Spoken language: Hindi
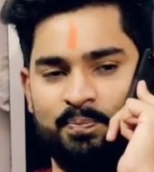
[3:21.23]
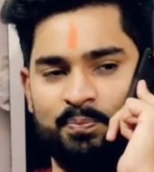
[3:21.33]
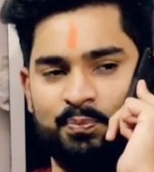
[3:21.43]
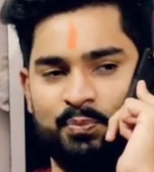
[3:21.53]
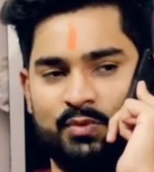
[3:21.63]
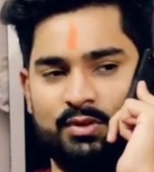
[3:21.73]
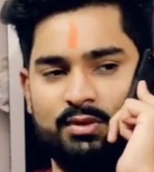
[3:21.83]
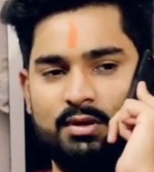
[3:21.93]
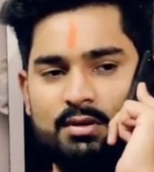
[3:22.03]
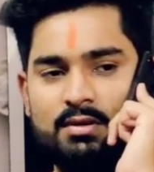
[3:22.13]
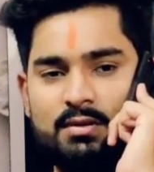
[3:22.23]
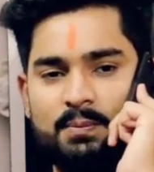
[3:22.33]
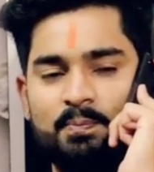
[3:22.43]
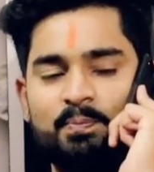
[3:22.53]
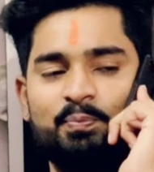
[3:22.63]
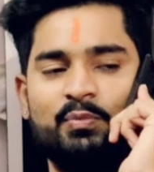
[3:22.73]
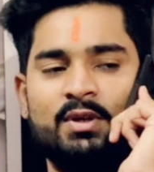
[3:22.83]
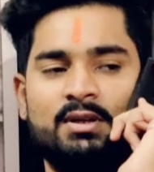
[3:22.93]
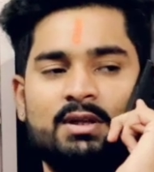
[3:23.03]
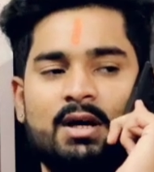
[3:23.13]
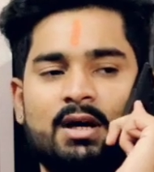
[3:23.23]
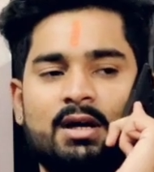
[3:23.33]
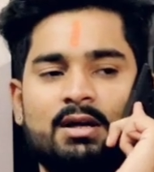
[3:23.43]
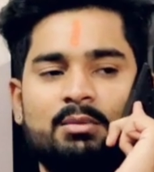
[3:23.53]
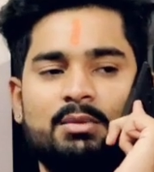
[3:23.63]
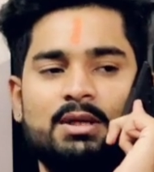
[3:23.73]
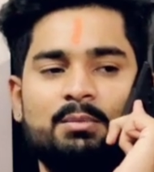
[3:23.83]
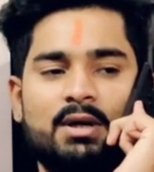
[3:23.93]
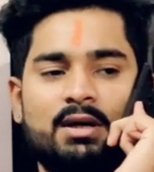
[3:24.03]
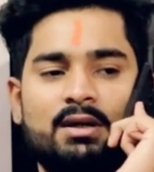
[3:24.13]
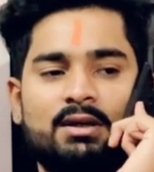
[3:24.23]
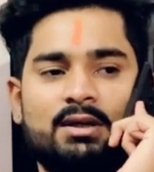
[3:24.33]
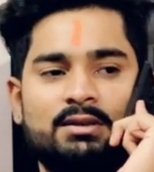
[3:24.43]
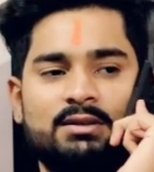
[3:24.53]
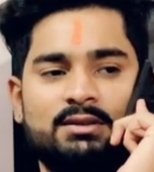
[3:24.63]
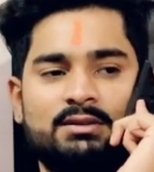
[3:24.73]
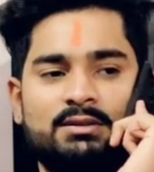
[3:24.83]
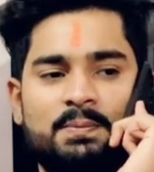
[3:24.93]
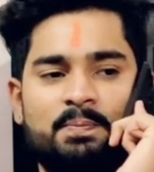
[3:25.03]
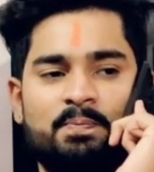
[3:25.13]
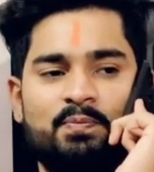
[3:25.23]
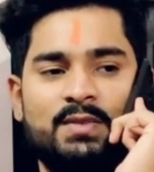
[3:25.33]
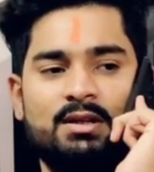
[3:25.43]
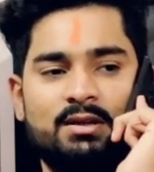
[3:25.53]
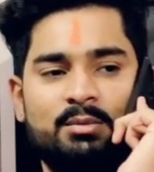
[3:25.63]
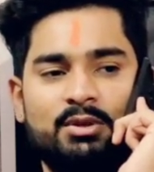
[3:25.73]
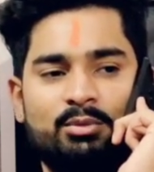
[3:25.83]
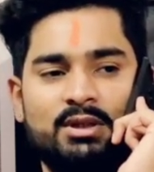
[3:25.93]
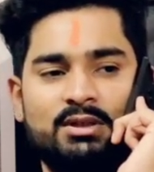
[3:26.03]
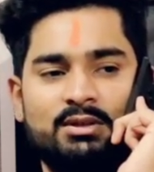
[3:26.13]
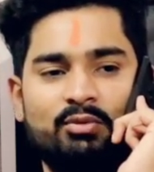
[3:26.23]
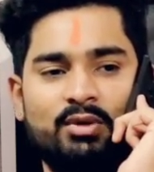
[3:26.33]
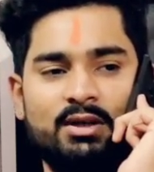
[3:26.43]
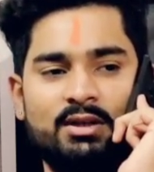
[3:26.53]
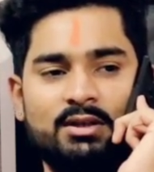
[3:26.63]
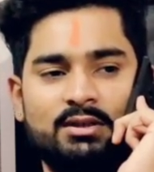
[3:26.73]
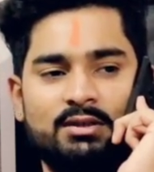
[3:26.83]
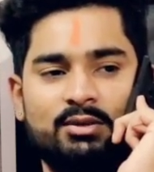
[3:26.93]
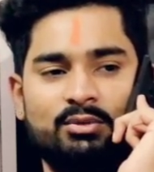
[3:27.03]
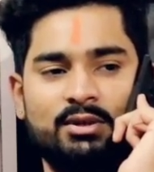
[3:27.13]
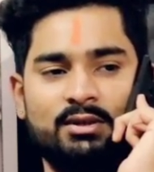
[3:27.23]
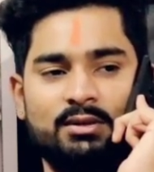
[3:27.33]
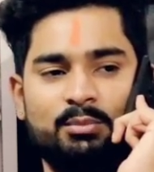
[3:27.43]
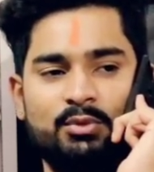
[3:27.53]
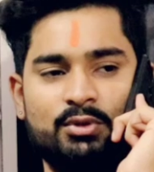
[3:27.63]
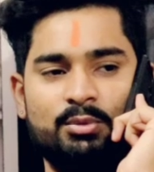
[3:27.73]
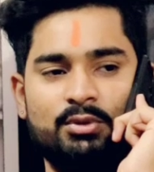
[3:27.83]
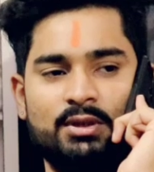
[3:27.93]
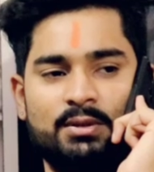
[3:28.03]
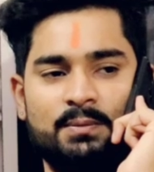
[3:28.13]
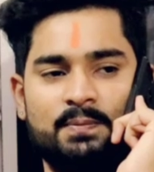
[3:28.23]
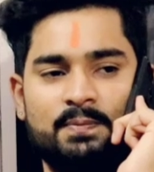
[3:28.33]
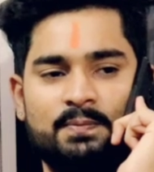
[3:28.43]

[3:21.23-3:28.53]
हाँ तो मुझे नहीं पसंद है फिल्म तो अरे हाँ हाँ मेरी माँ लेना मैं तुम्हारे साथ तो फ्लैट कर सकता हूँ ना पूरी पूरी